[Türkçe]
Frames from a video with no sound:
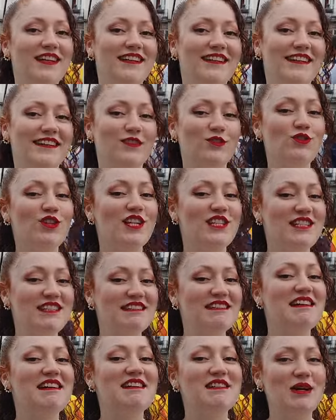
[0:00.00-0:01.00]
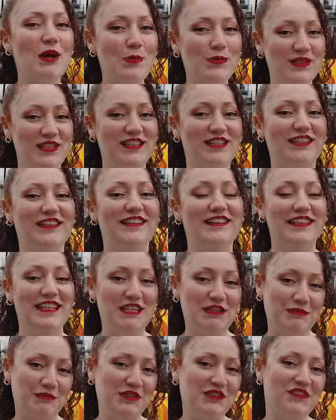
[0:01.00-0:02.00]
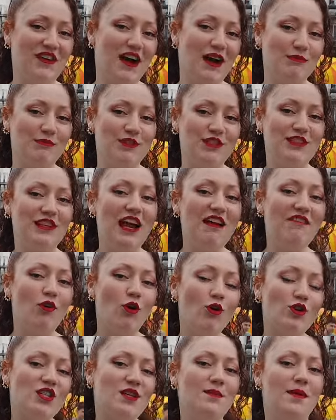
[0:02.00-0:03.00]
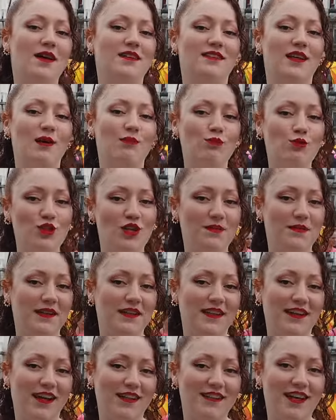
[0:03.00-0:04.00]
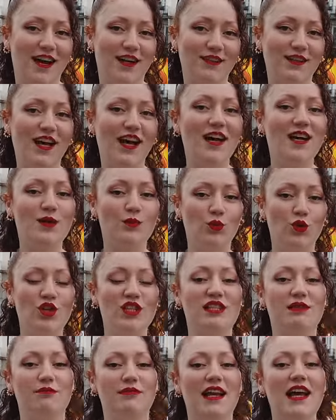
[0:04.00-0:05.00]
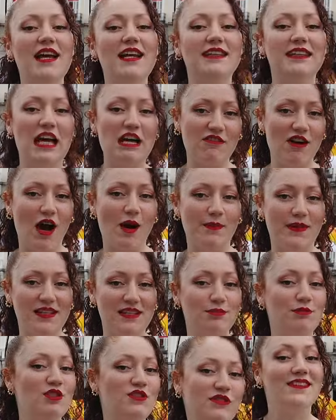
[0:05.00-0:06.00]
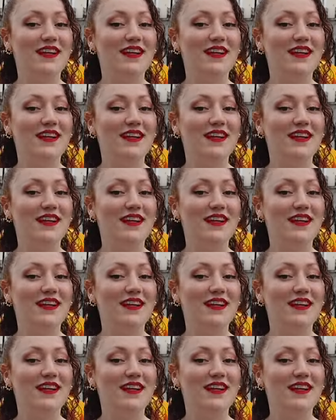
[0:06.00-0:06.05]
E, güneşin kapısı ismini vermişler ve o zamandan bu zamana kadar da bu isimle devam etmiş.